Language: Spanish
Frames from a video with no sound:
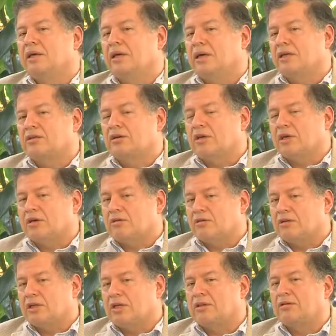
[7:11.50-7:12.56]
estos
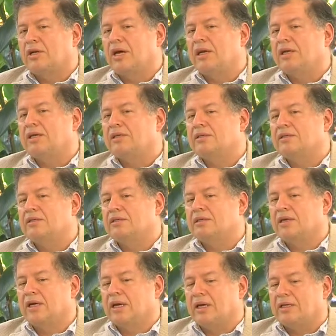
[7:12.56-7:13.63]
recursos naturales,
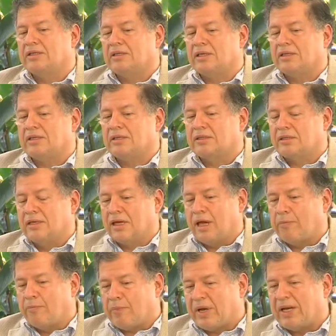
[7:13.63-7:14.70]
estas
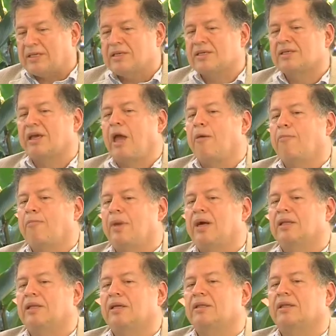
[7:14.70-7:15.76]
empresas que
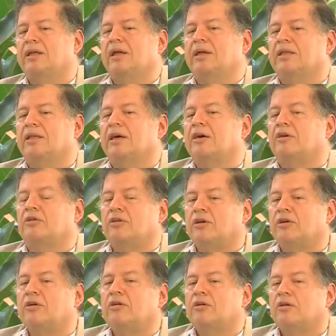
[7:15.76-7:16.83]
impactan directa o
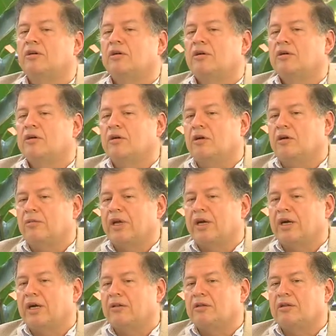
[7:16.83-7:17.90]
no con los
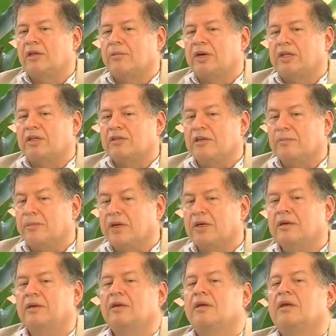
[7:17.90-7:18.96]
mercados donde participan
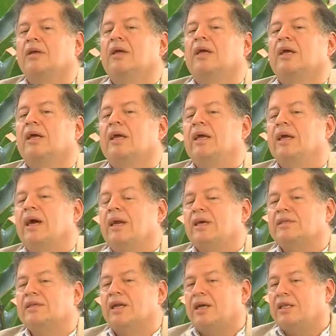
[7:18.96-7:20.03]
y a
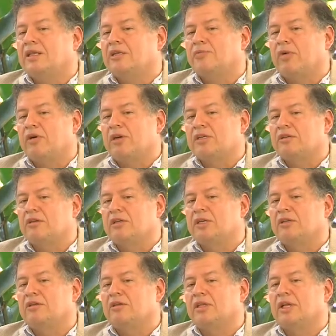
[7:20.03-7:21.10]
las grandes
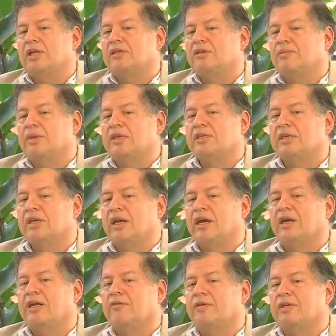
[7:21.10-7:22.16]
poblaciones donde las empresas
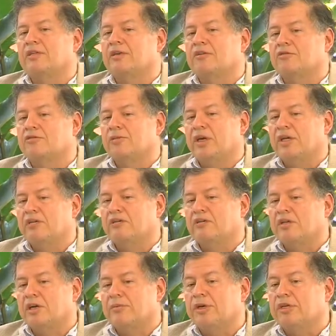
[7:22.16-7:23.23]
llegan a ofrecer sus bienes o
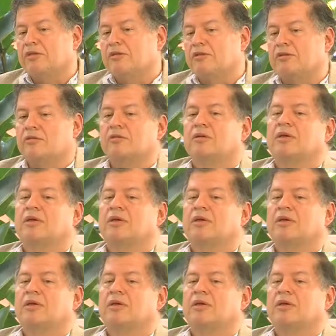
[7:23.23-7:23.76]
servicios